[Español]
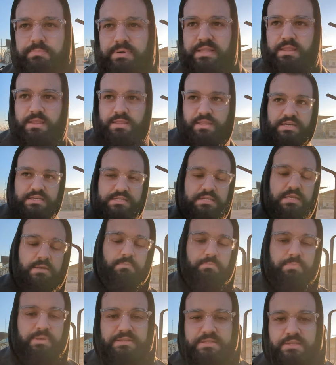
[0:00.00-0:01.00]
par de días
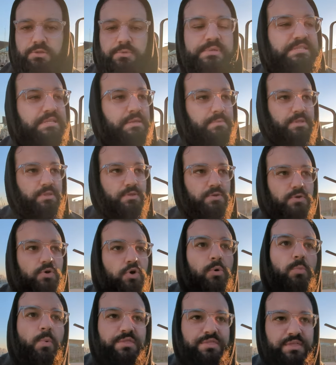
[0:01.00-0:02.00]
planteándome este vídeo, ¿no?
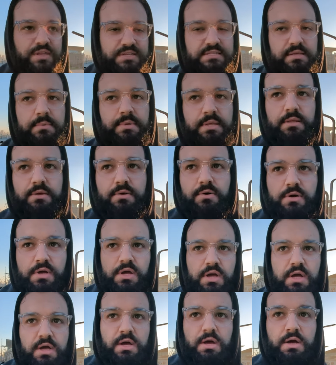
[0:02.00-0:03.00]
Cómo hacer este vídeo,
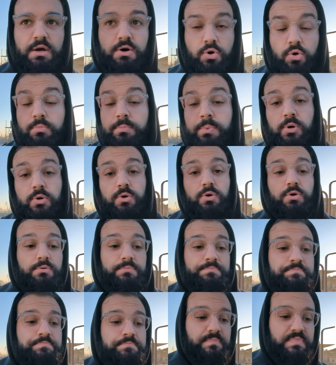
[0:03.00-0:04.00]
un poco
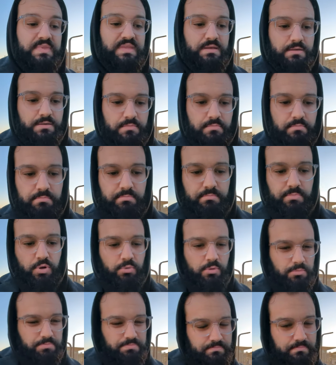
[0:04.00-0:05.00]

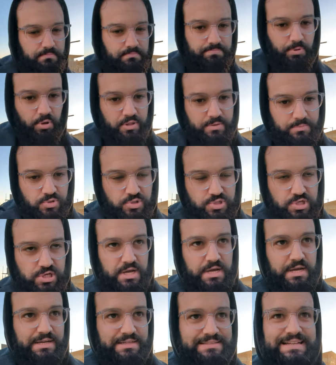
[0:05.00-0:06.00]
cómo podemos
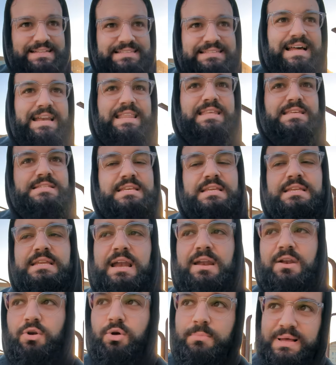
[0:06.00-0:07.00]
tratar de
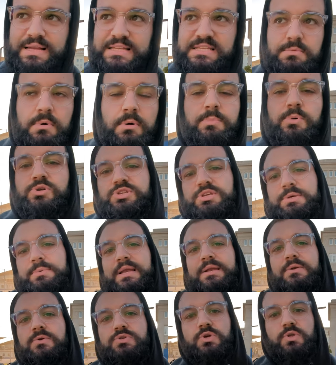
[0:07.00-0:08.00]
enseñar lo máximo posible
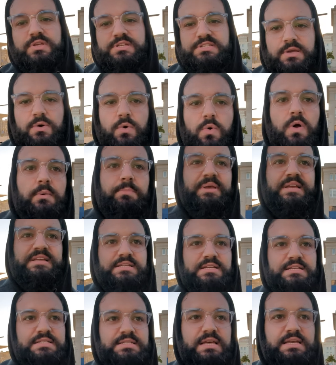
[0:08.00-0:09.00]
el uso de este Google
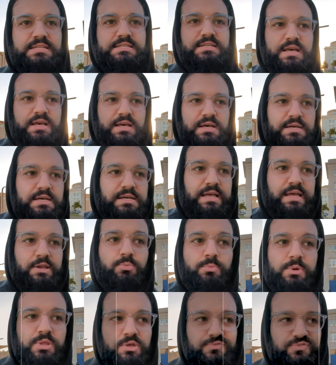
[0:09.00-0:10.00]
Pixel 6 en
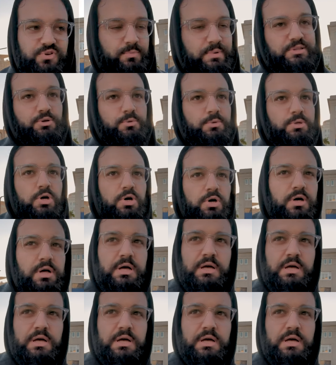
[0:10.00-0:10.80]
un vídeo formato blog,